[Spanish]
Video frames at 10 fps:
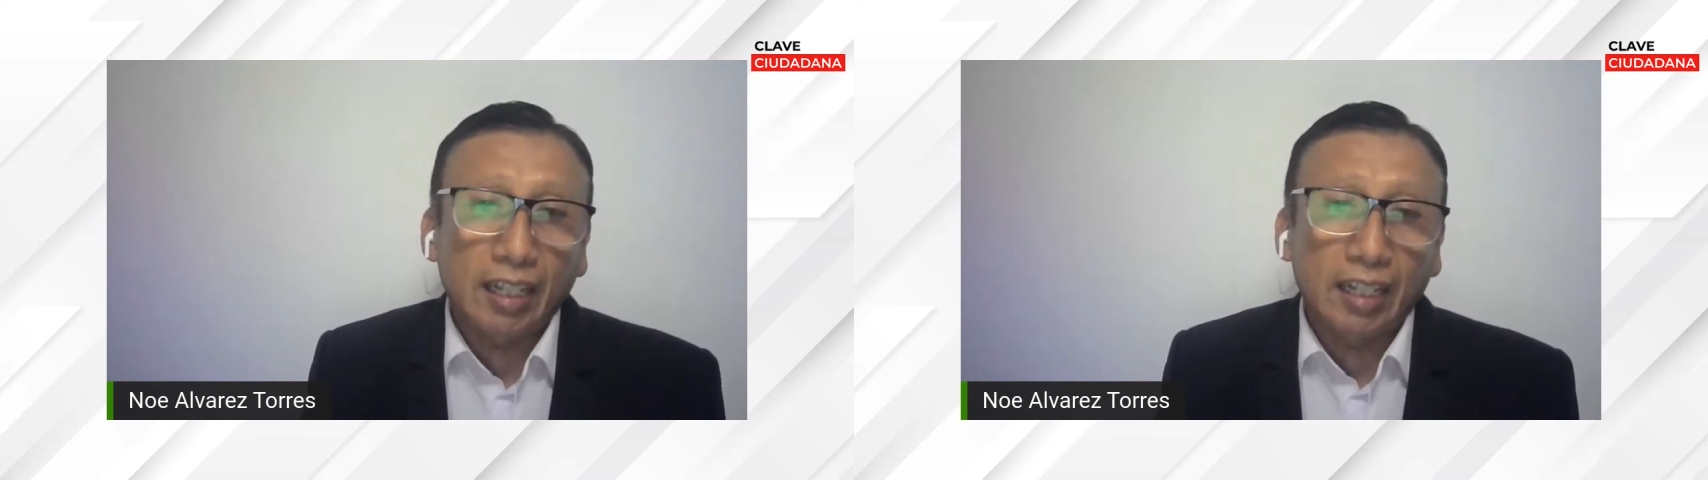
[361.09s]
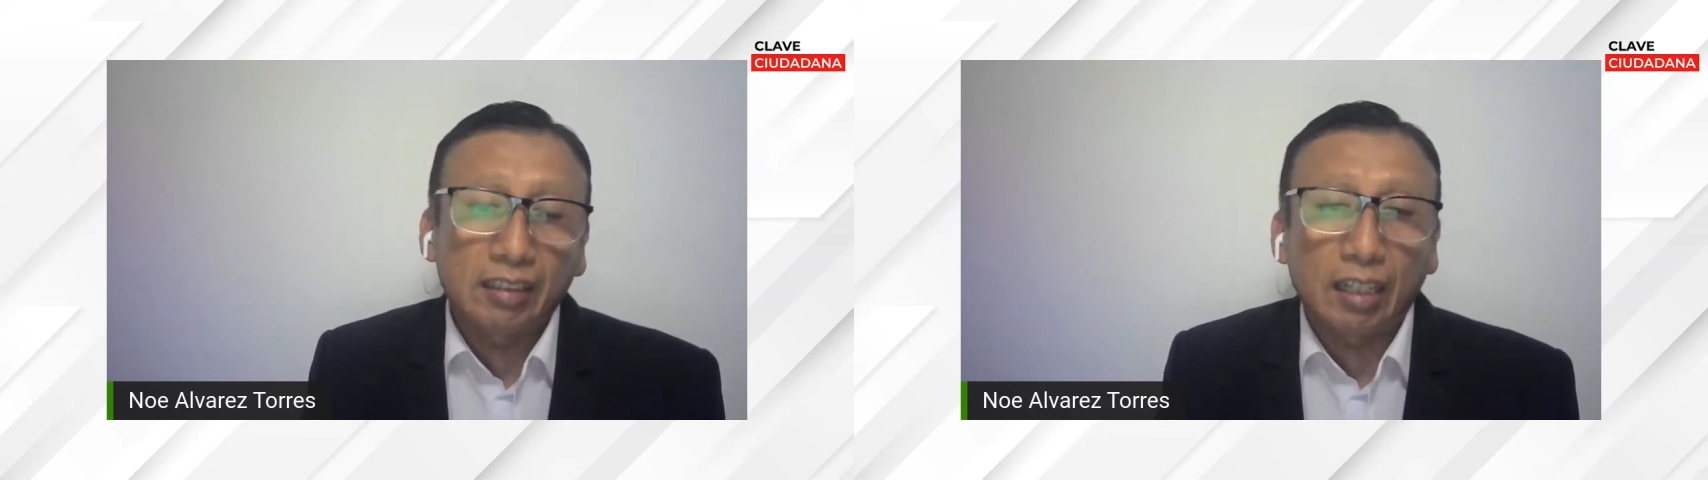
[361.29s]

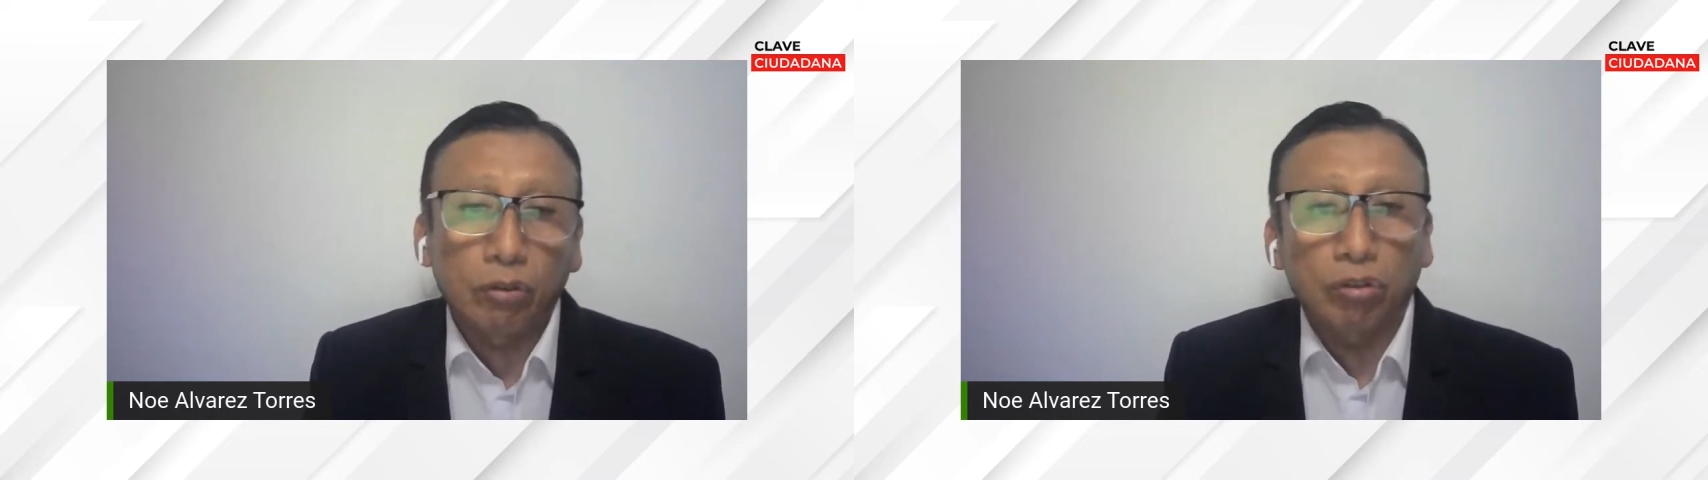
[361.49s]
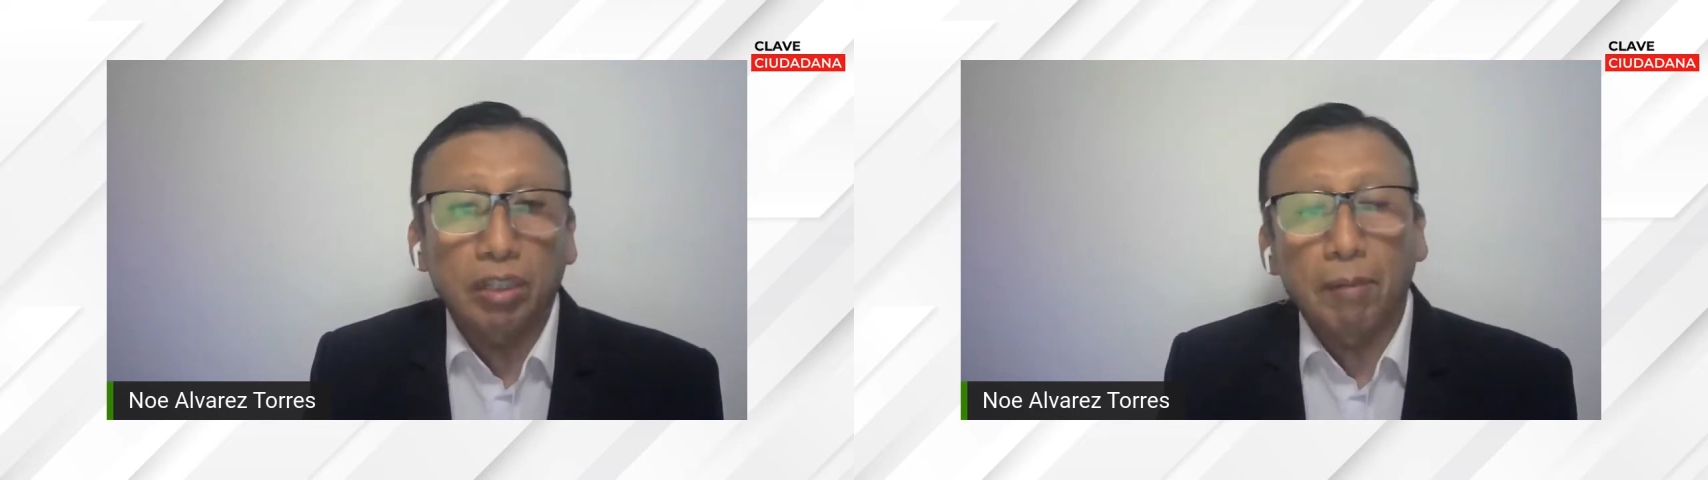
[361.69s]
es que en
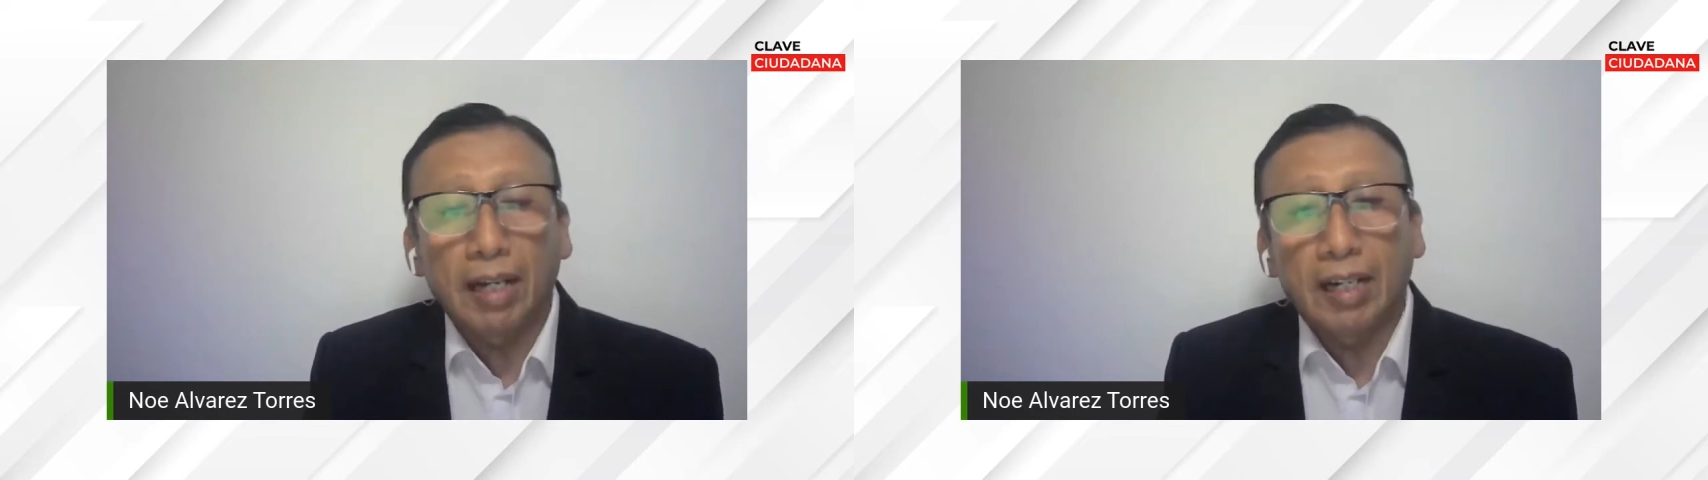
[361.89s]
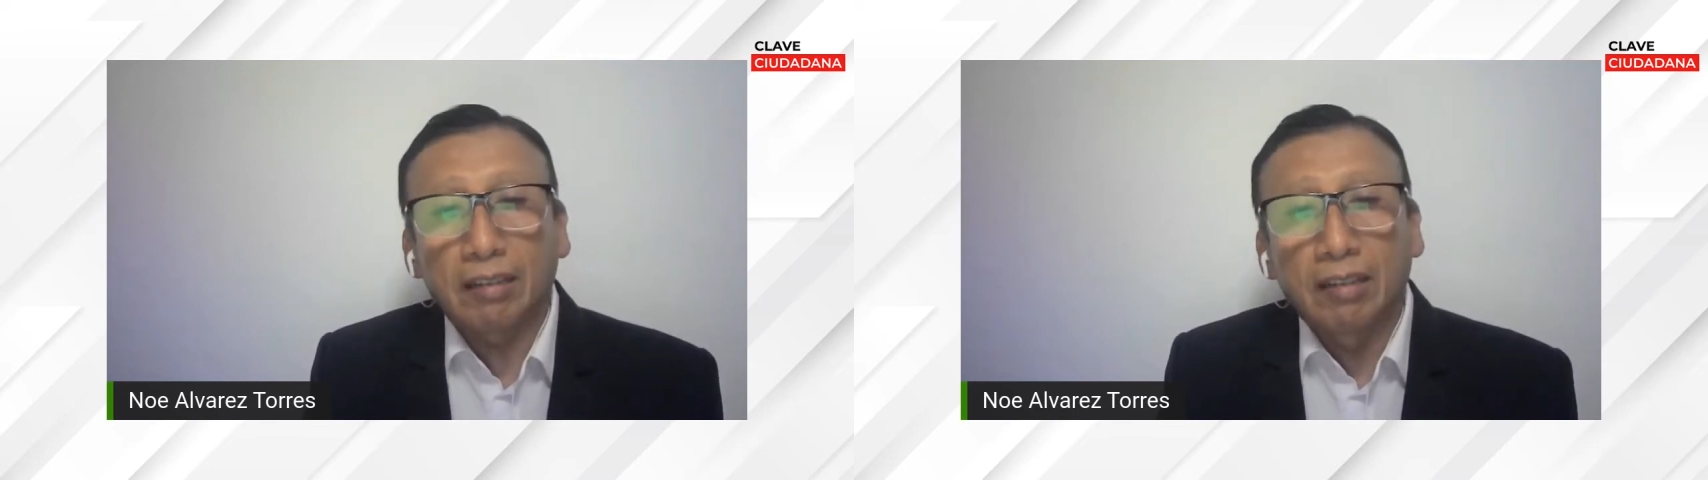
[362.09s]
estas dos
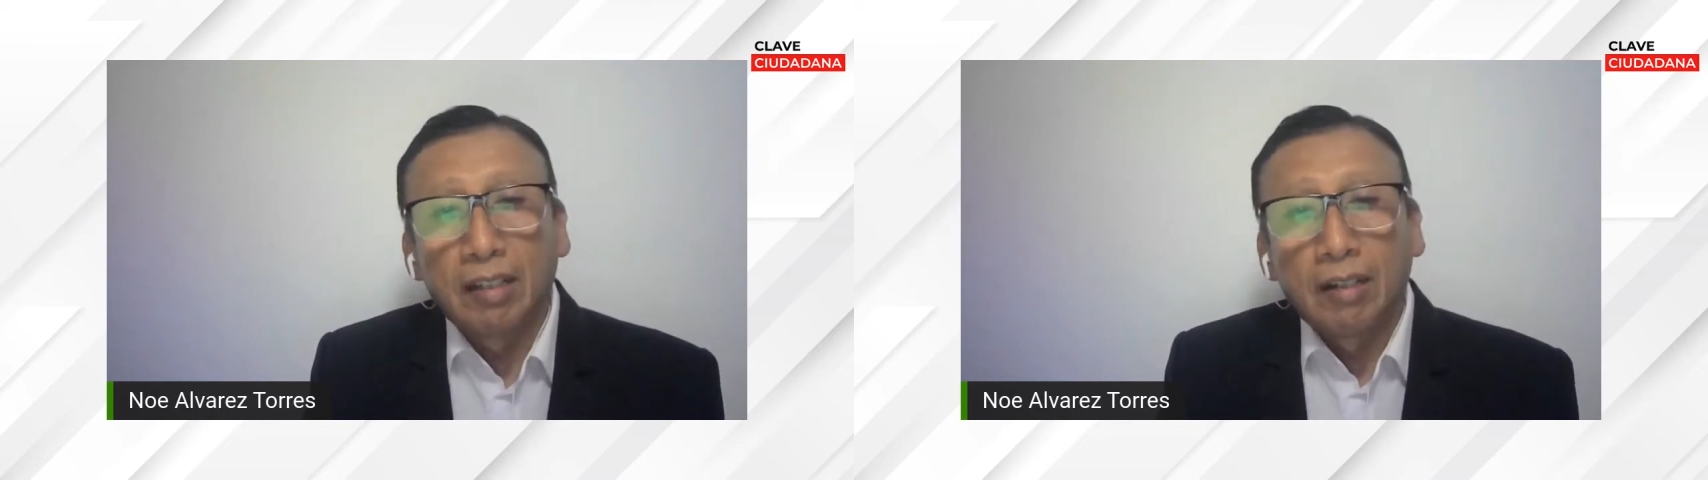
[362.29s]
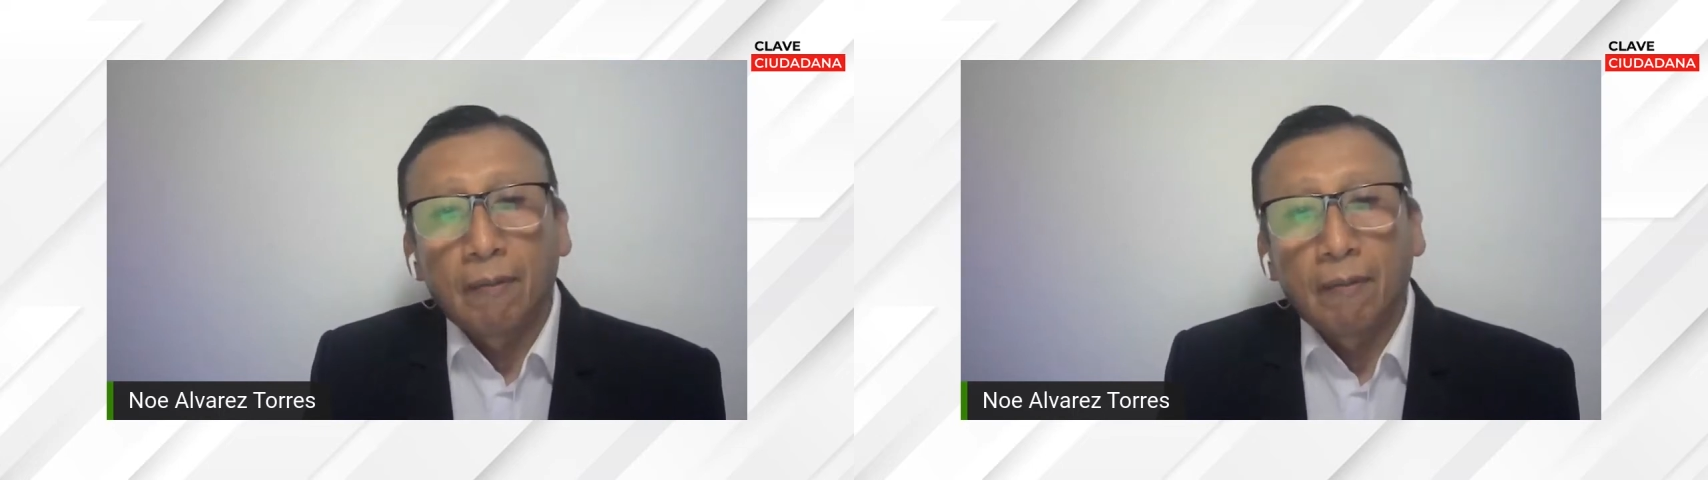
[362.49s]
semanas